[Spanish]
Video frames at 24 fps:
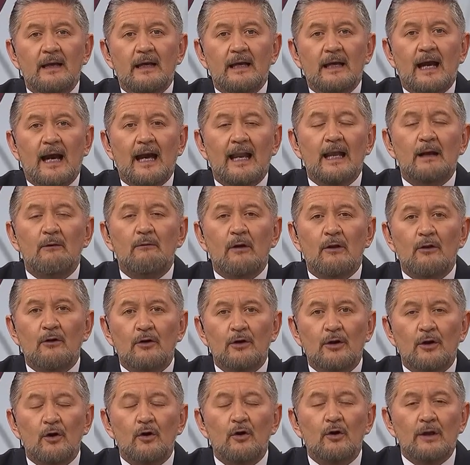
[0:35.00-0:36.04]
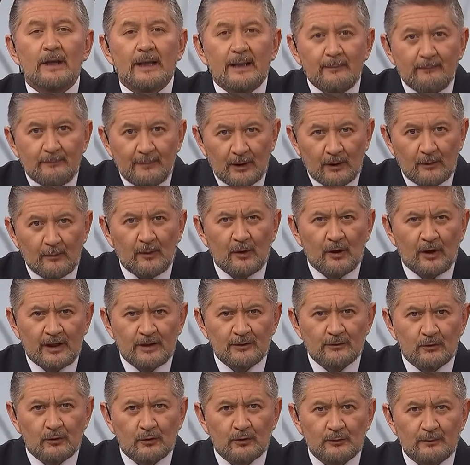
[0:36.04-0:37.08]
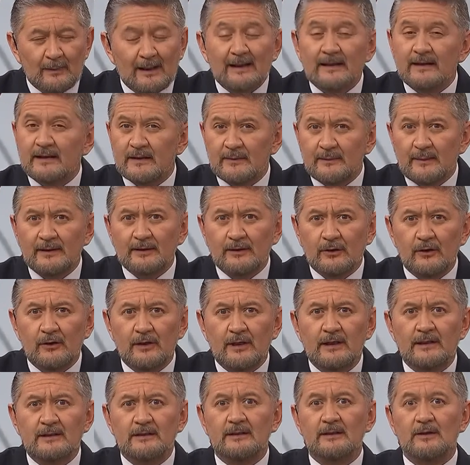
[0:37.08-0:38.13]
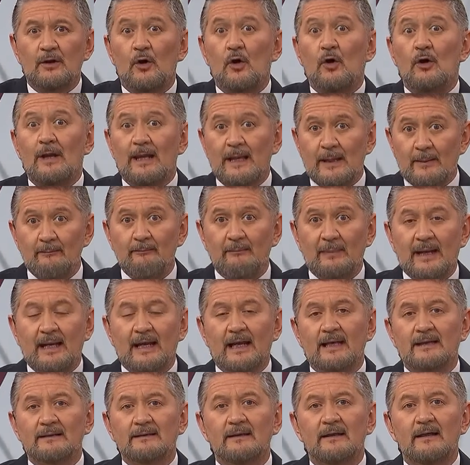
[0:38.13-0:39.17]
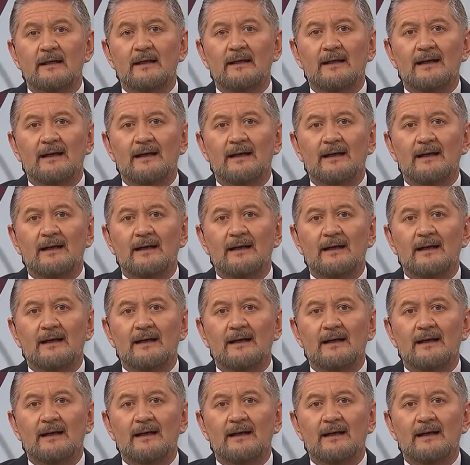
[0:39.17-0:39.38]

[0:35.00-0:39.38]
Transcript: al Ecuador Olímpico, porque en sus participaciones olímpicas